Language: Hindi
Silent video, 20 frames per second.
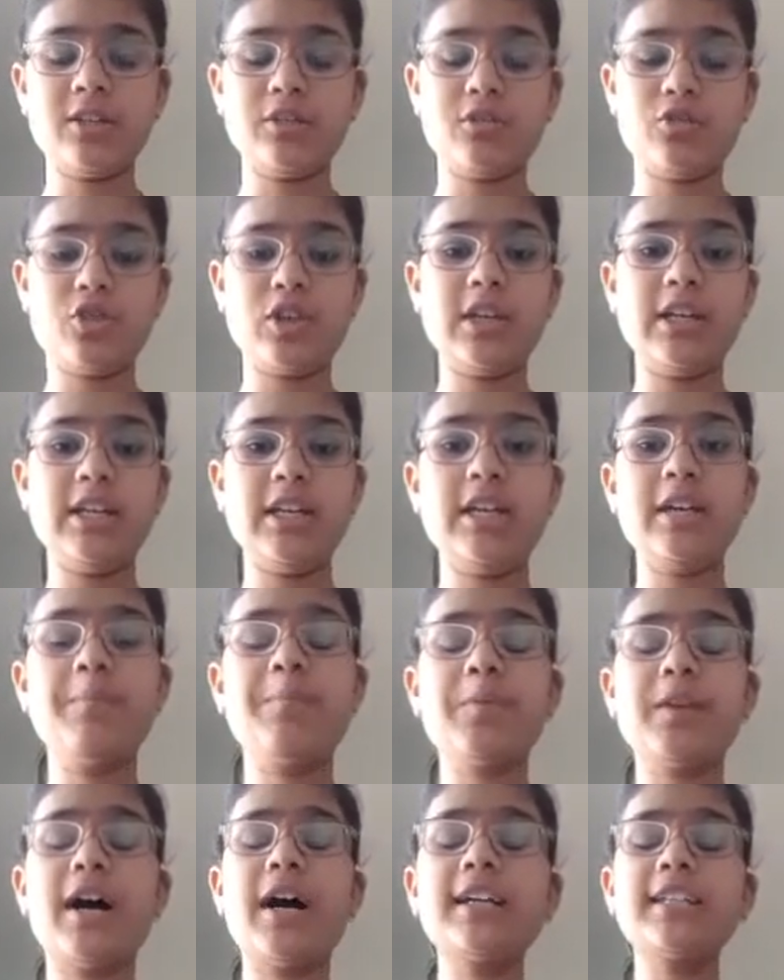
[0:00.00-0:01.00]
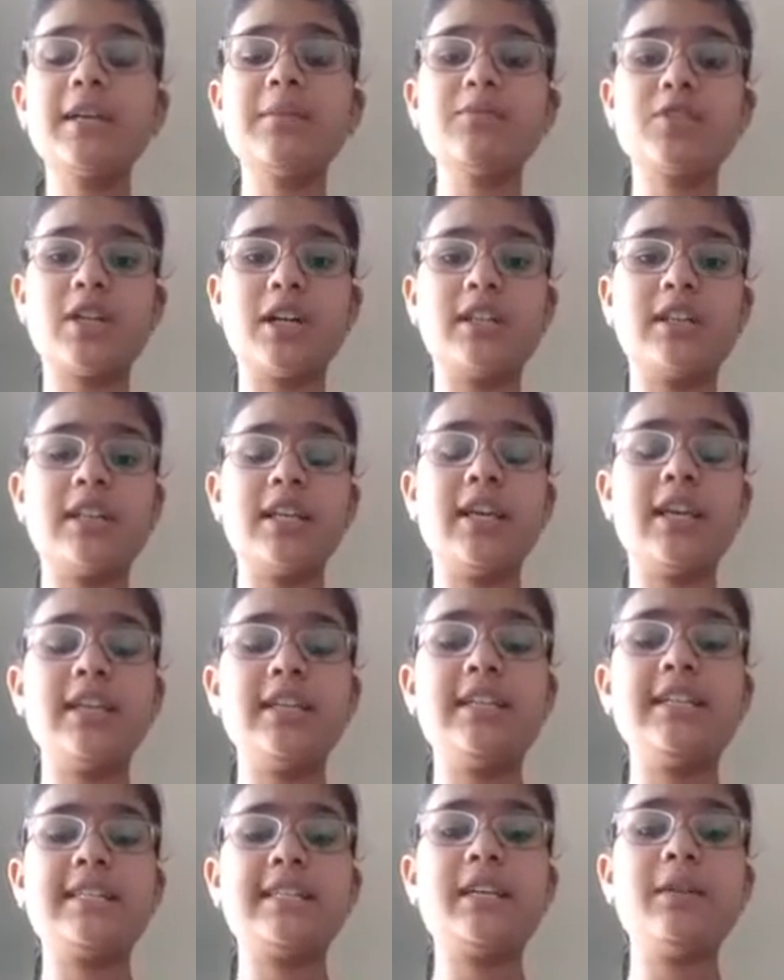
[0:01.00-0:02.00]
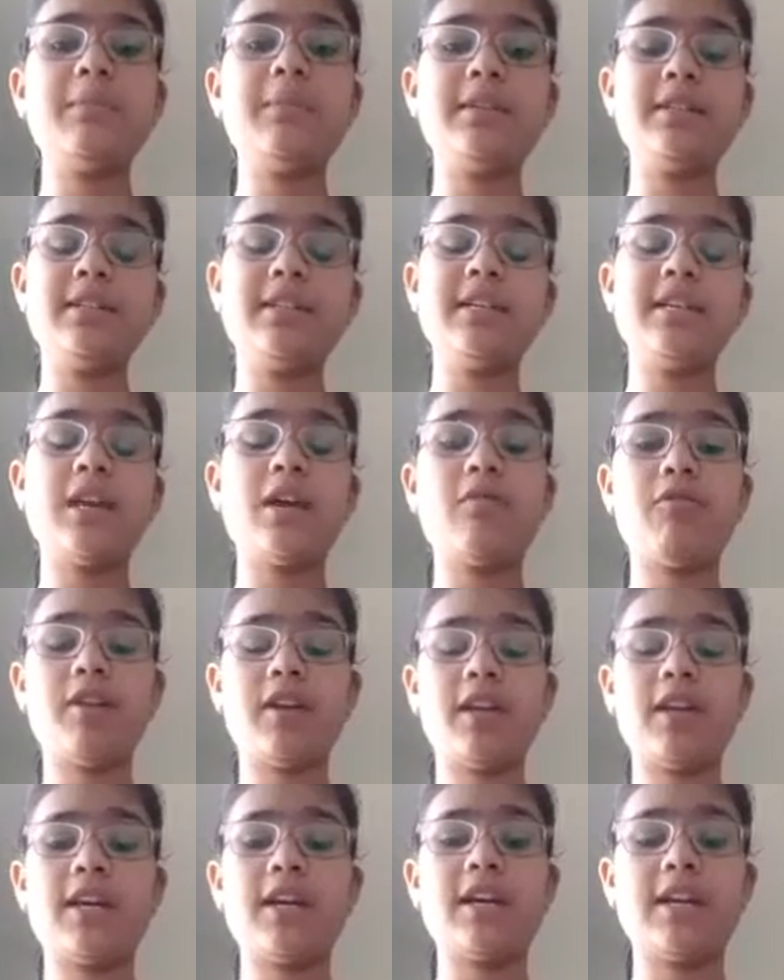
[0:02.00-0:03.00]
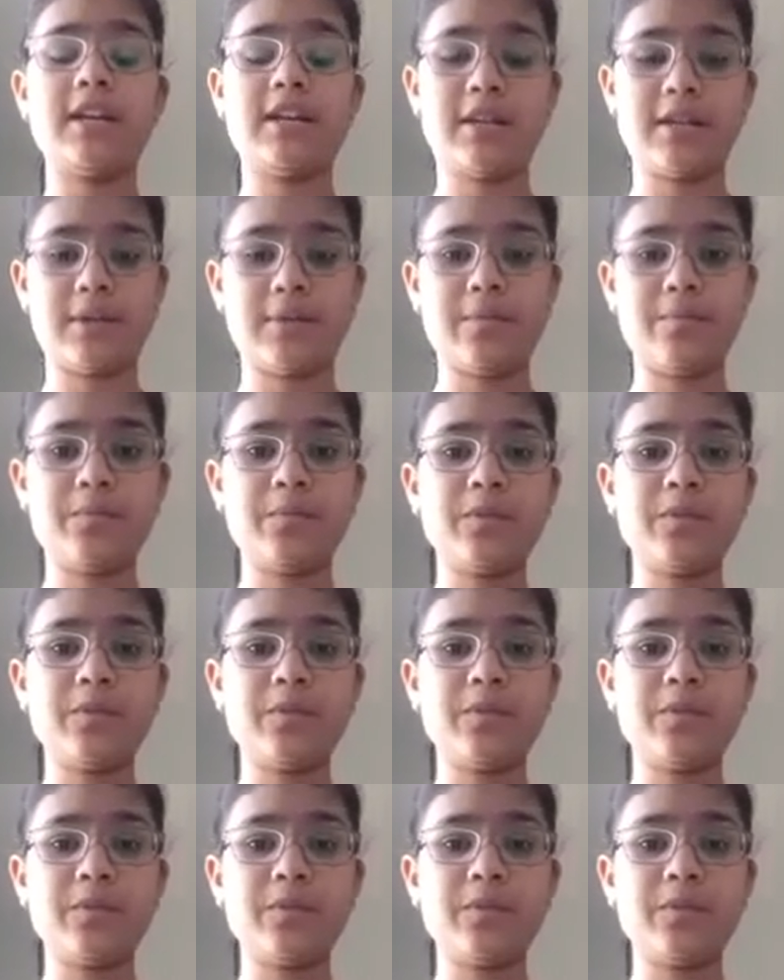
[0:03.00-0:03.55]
तो चलिए आज हम जानते हैं किसके पीछे क्या विज्ञान है